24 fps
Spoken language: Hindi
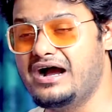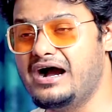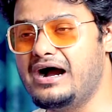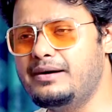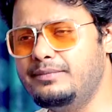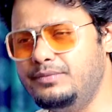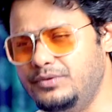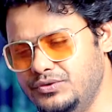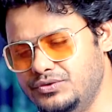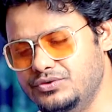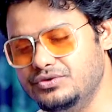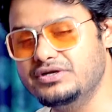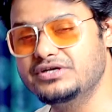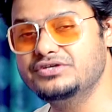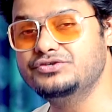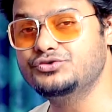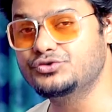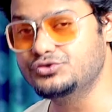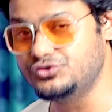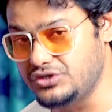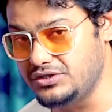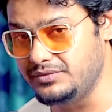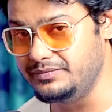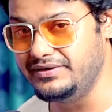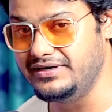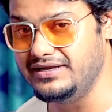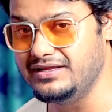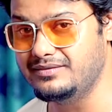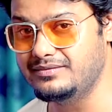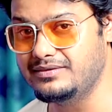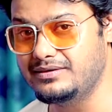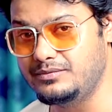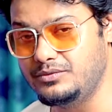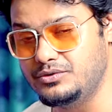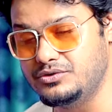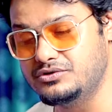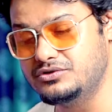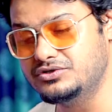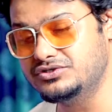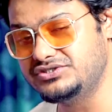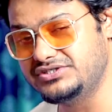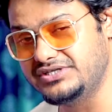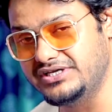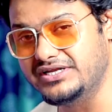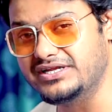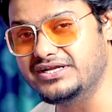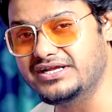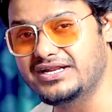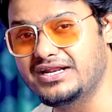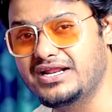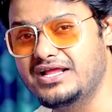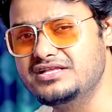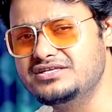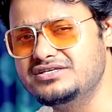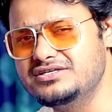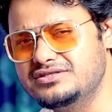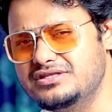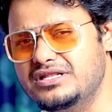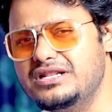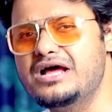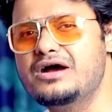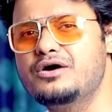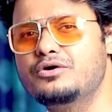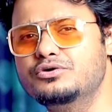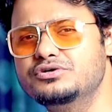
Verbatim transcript: आप लोगों के सोशल मीडिया में आप लोगों को शेयर करना है जितना